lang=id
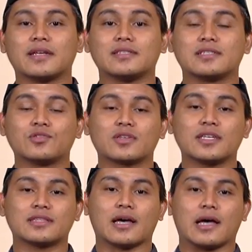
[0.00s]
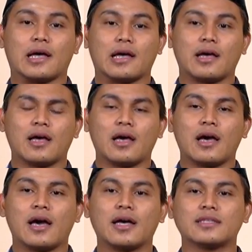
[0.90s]
dan jenuh kita
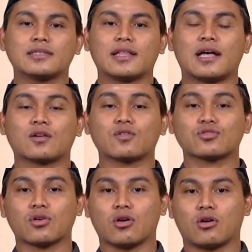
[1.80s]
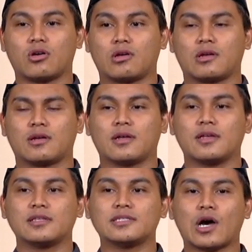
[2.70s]
hanyalah kosong,
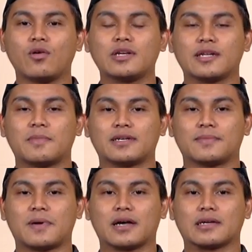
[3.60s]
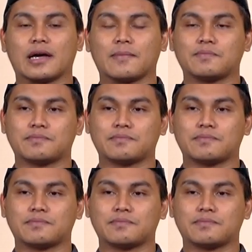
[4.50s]
jauh daripada panggang.